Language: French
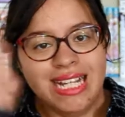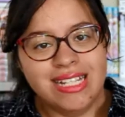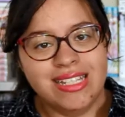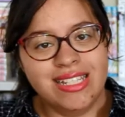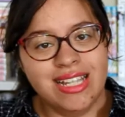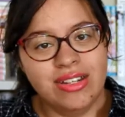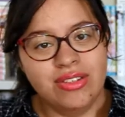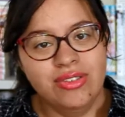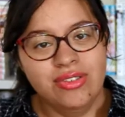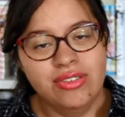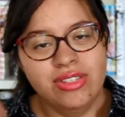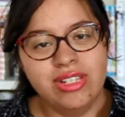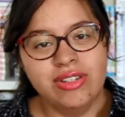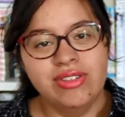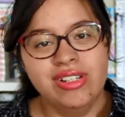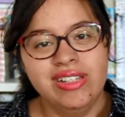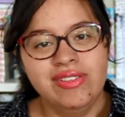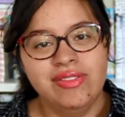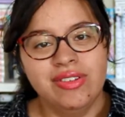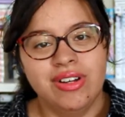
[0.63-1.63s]
Salut, c'est
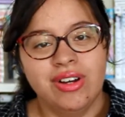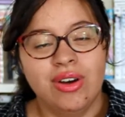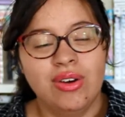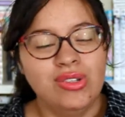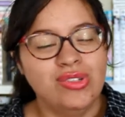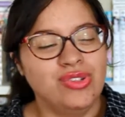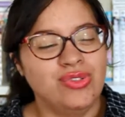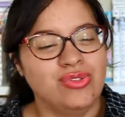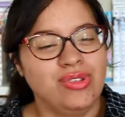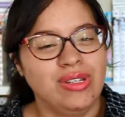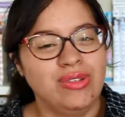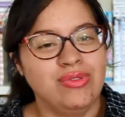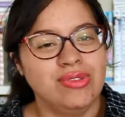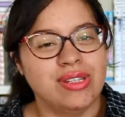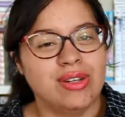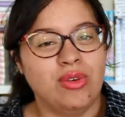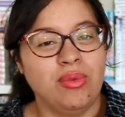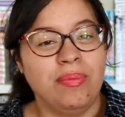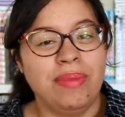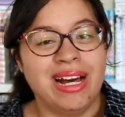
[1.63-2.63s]
Olive. Aujourd'hui,
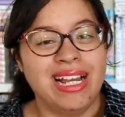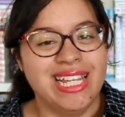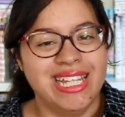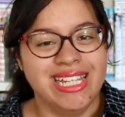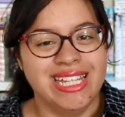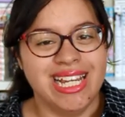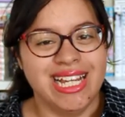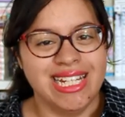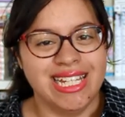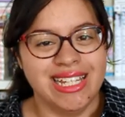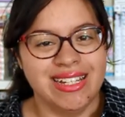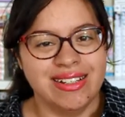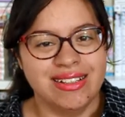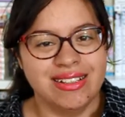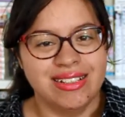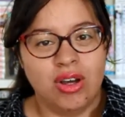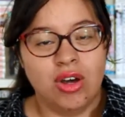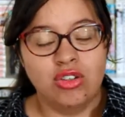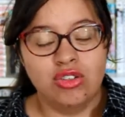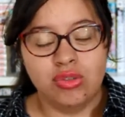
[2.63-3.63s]
nous allons parler tag.
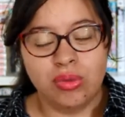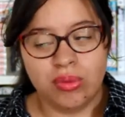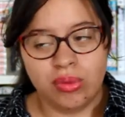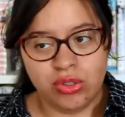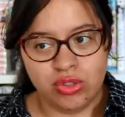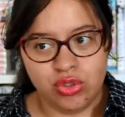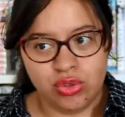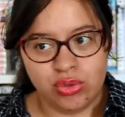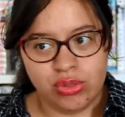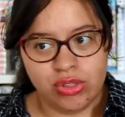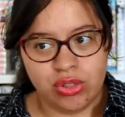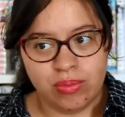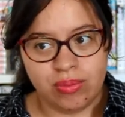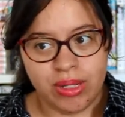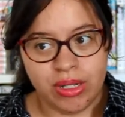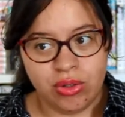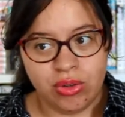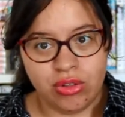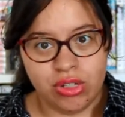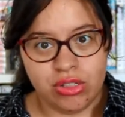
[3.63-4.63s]
En ce moment, je suis en
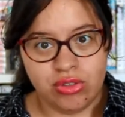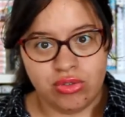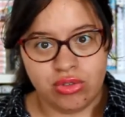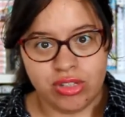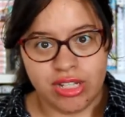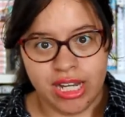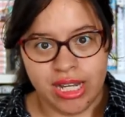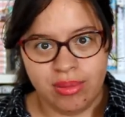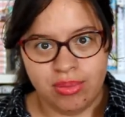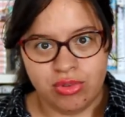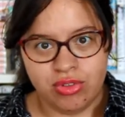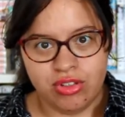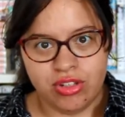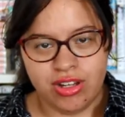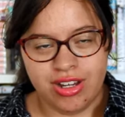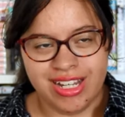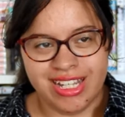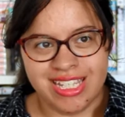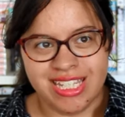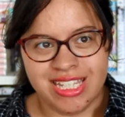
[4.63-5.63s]
pleine relecture d'Harry Potter
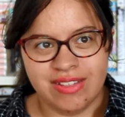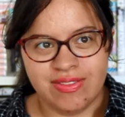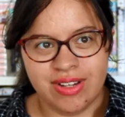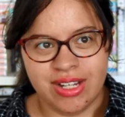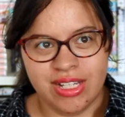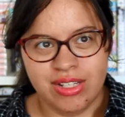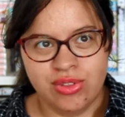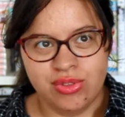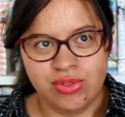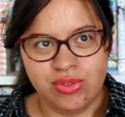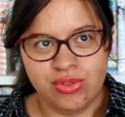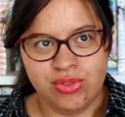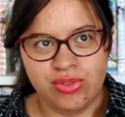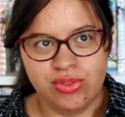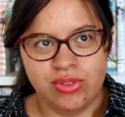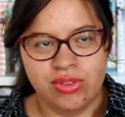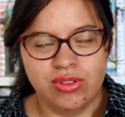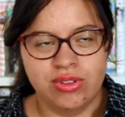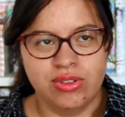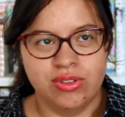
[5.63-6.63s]
et c'est vrai que
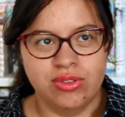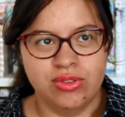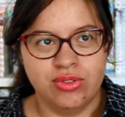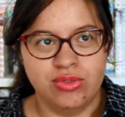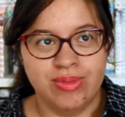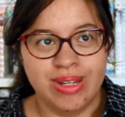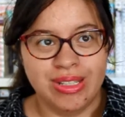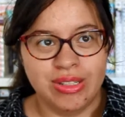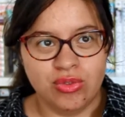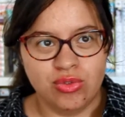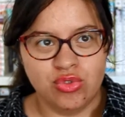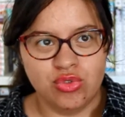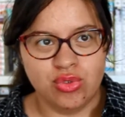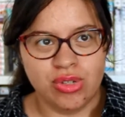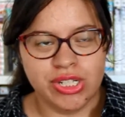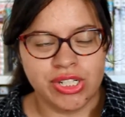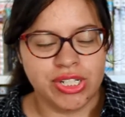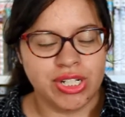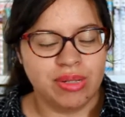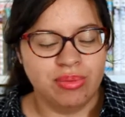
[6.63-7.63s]
euh, du matin au
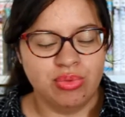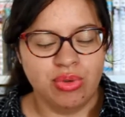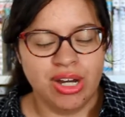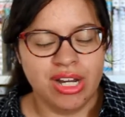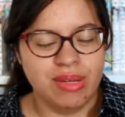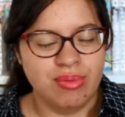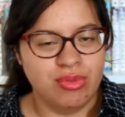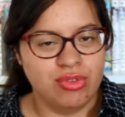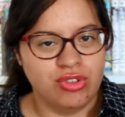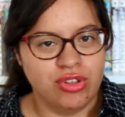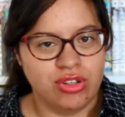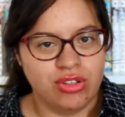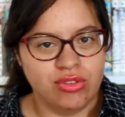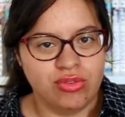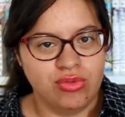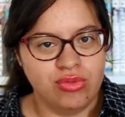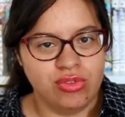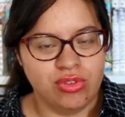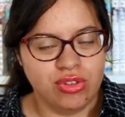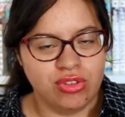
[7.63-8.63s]
soir, j'ai un peu Harry Potter
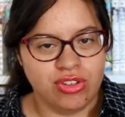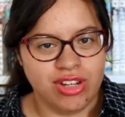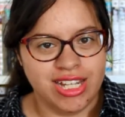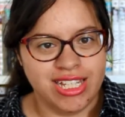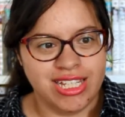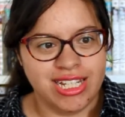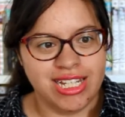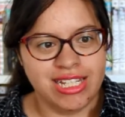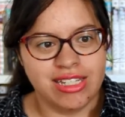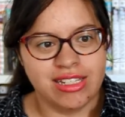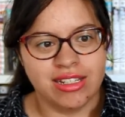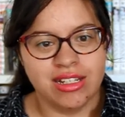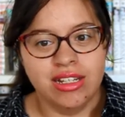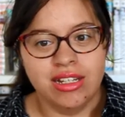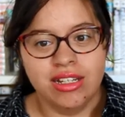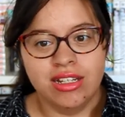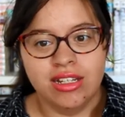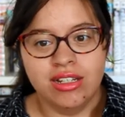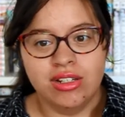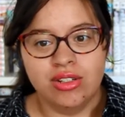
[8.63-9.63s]
tout le temps dans la tête.
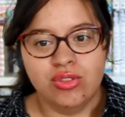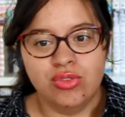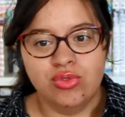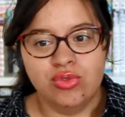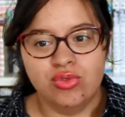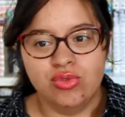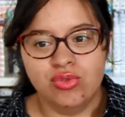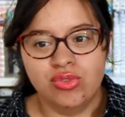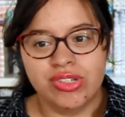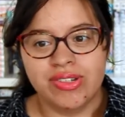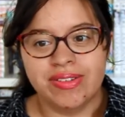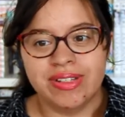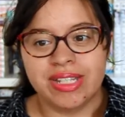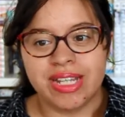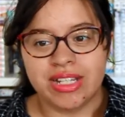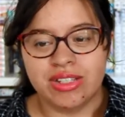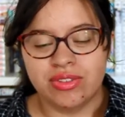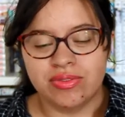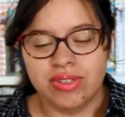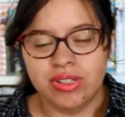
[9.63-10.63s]
Du coup, j'avais
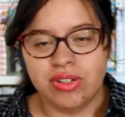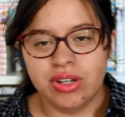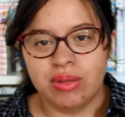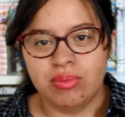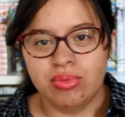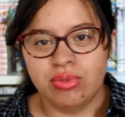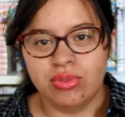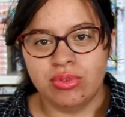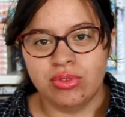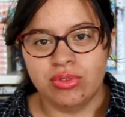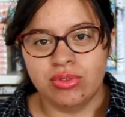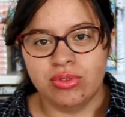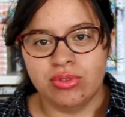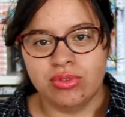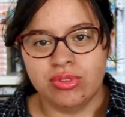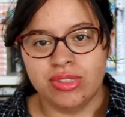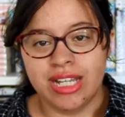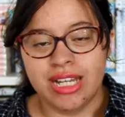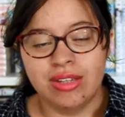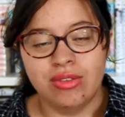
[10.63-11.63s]
très envie de répondre au
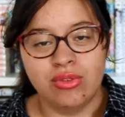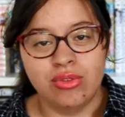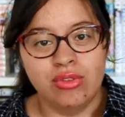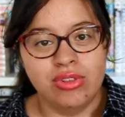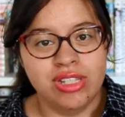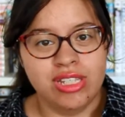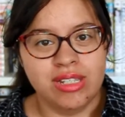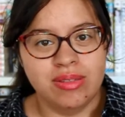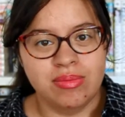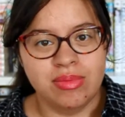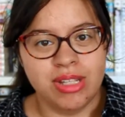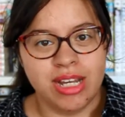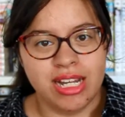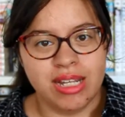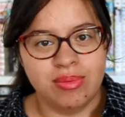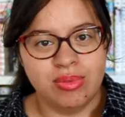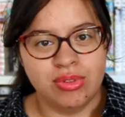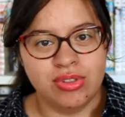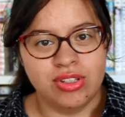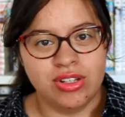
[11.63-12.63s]
tag ultime
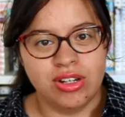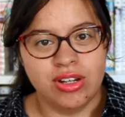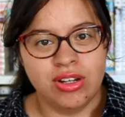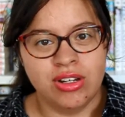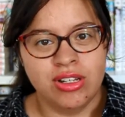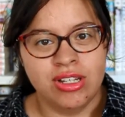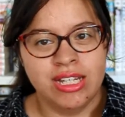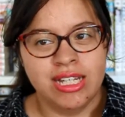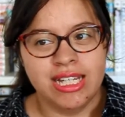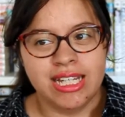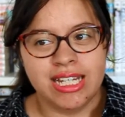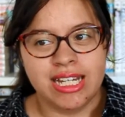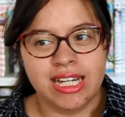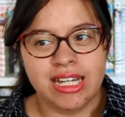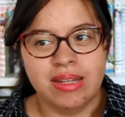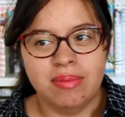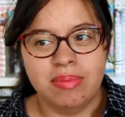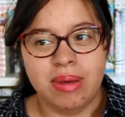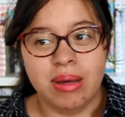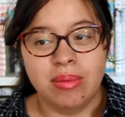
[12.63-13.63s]
d'Harry Potter,
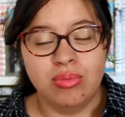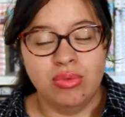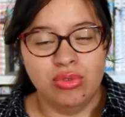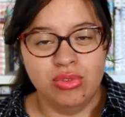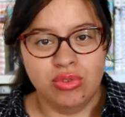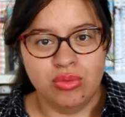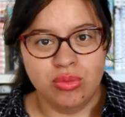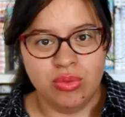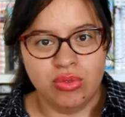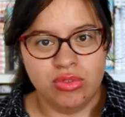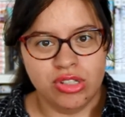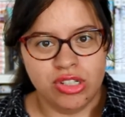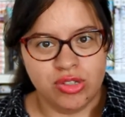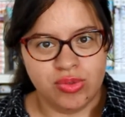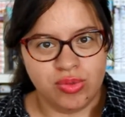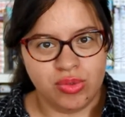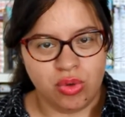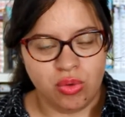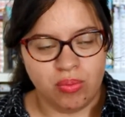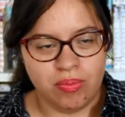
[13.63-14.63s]
créé par Bulle de mots, si je
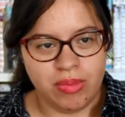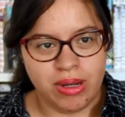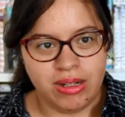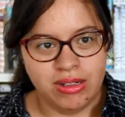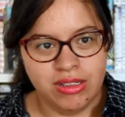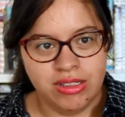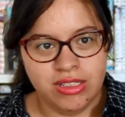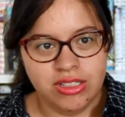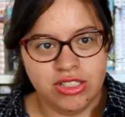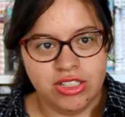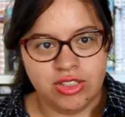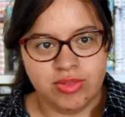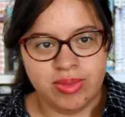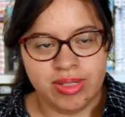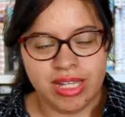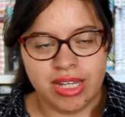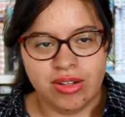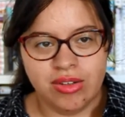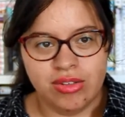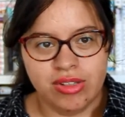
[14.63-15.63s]
me trompe pas. Je
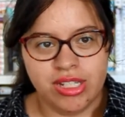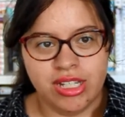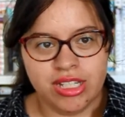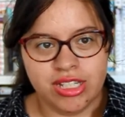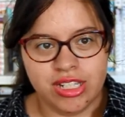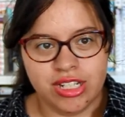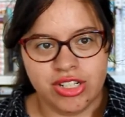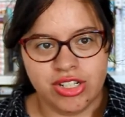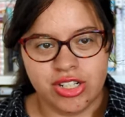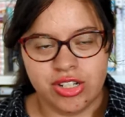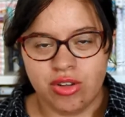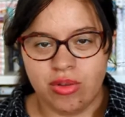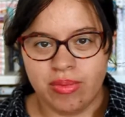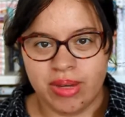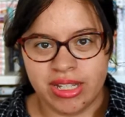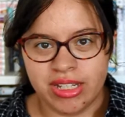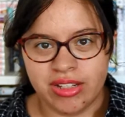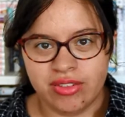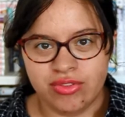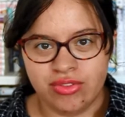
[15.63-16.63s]
mettrai le lien de sa chaîne en
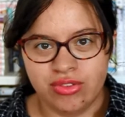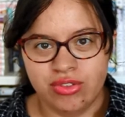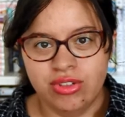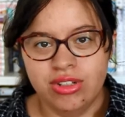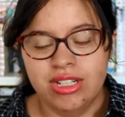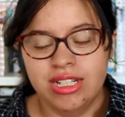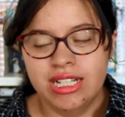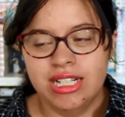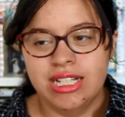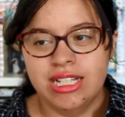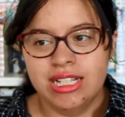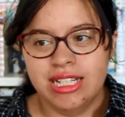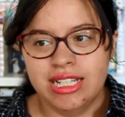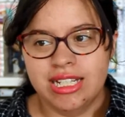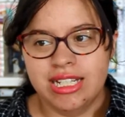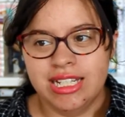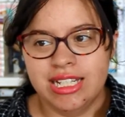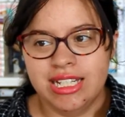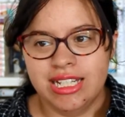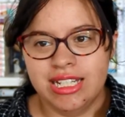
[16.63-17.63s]
barre d'infos.
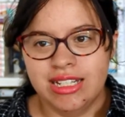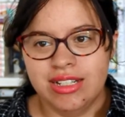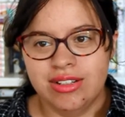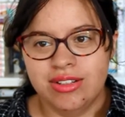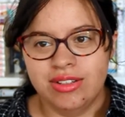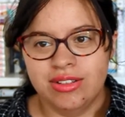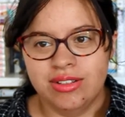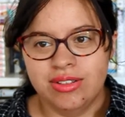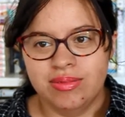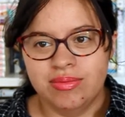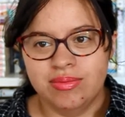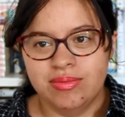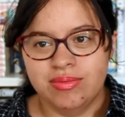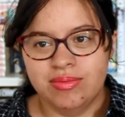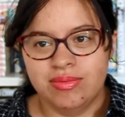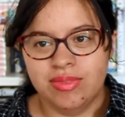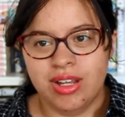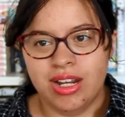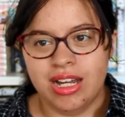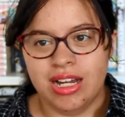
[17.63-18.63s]
Et euh,
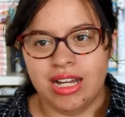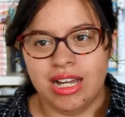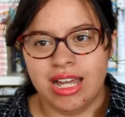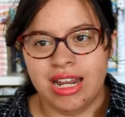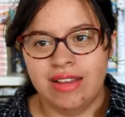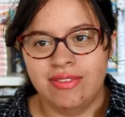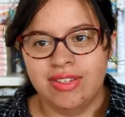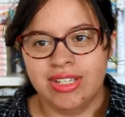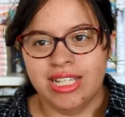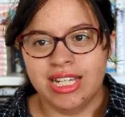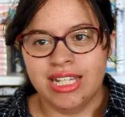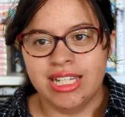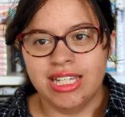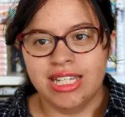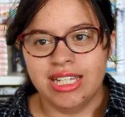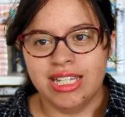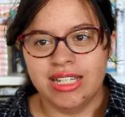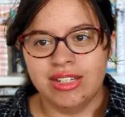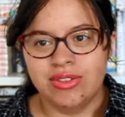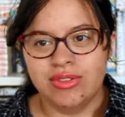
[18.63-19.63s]
voilà, elle avait
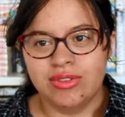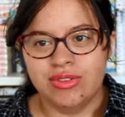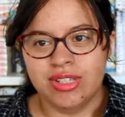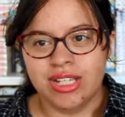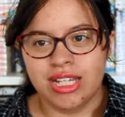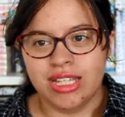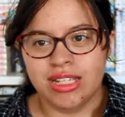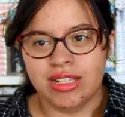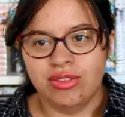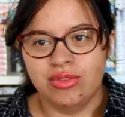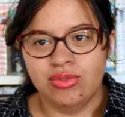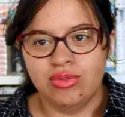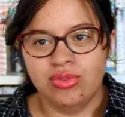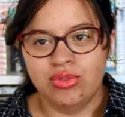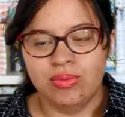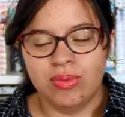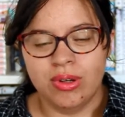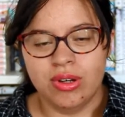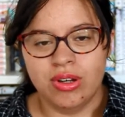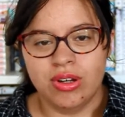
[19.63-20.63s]
tagué euh, certains
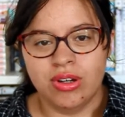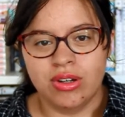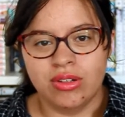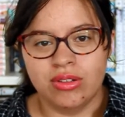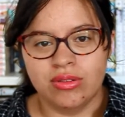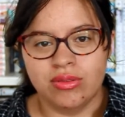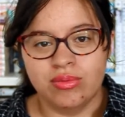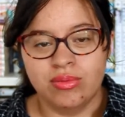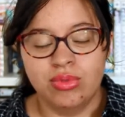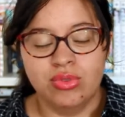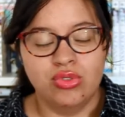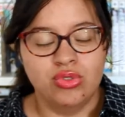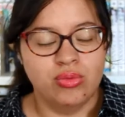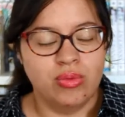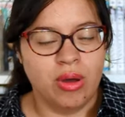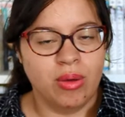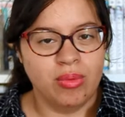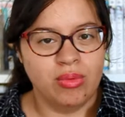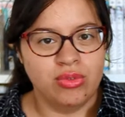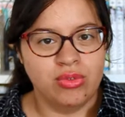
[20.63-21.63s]
youtubeurs,
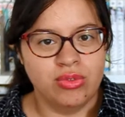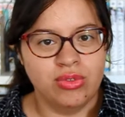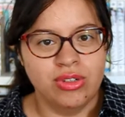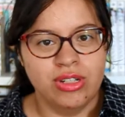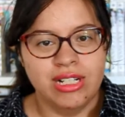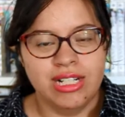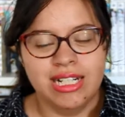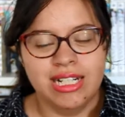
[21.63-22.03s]
booktubeurs plutôt,